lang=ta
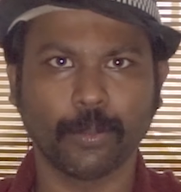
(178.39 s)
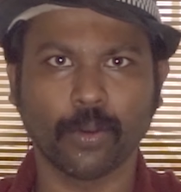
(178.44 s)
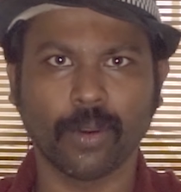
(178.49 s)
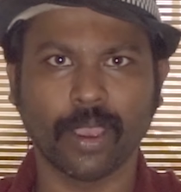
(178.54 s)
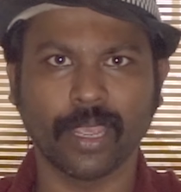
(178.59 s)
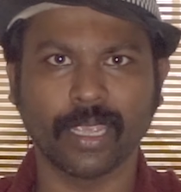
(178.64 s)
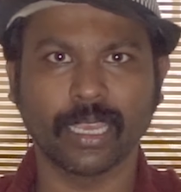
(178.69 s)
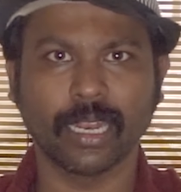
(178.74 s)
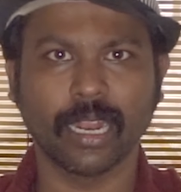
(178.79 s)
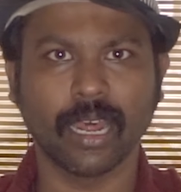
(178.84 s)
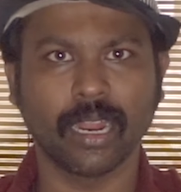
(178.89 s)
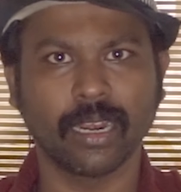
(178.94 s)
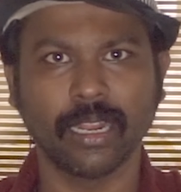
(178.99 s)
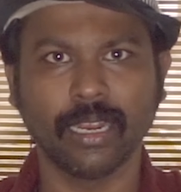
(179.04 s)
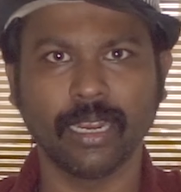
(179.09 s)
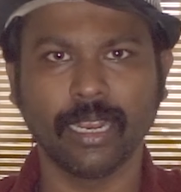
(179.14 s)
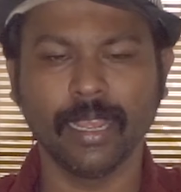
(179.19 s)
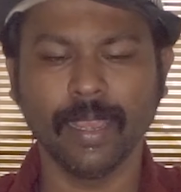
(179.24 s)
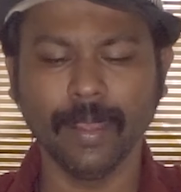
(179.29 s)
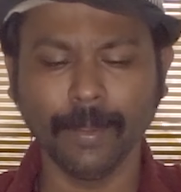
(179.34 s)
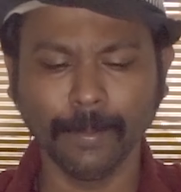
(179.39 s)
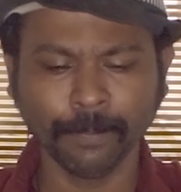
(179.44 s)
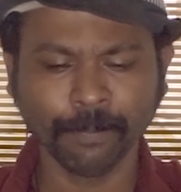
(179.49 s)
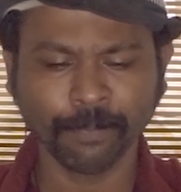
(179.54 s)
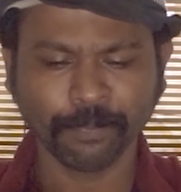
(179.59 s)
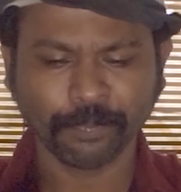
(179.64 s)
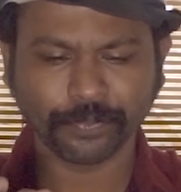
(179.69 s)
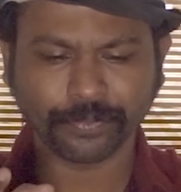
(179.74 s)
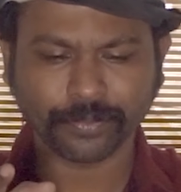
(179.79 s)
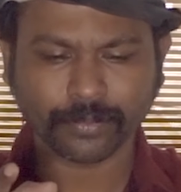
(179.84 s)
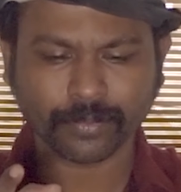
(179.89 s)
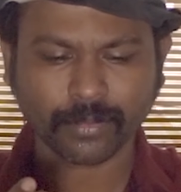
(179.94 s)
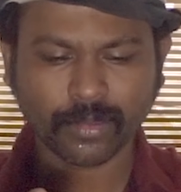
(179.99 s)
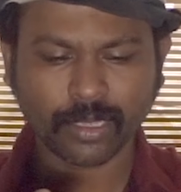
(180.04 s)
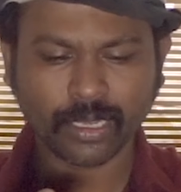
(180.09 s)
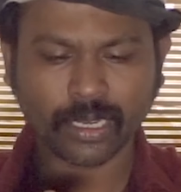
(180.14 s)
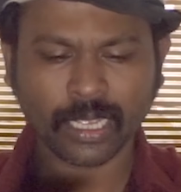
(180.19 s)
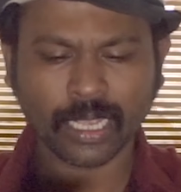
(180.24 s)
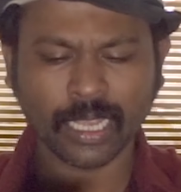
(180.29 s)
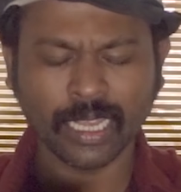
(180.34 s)
போய் வாங்கிக்கலாம் ஆன்லைன்லேயே
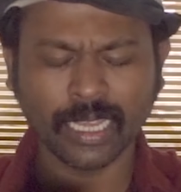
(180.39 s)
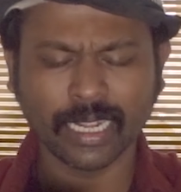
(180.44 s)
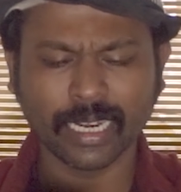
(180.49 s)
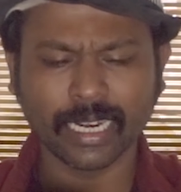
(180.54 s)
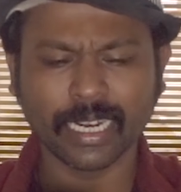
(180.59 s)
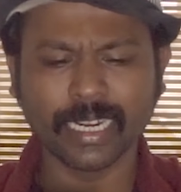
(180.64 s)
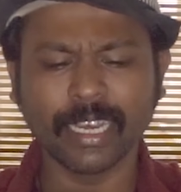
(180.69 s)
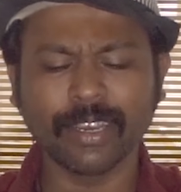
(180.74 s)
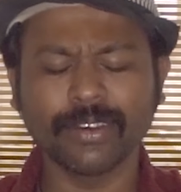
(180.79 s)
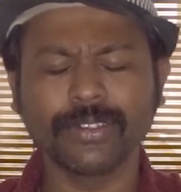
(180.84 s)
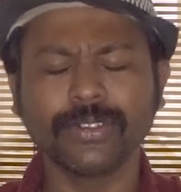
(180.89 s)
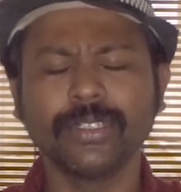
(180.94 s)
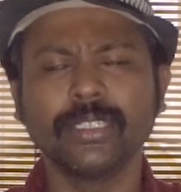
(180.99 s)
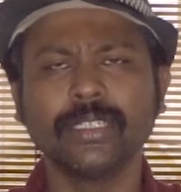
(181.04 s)
ரெண்டாவது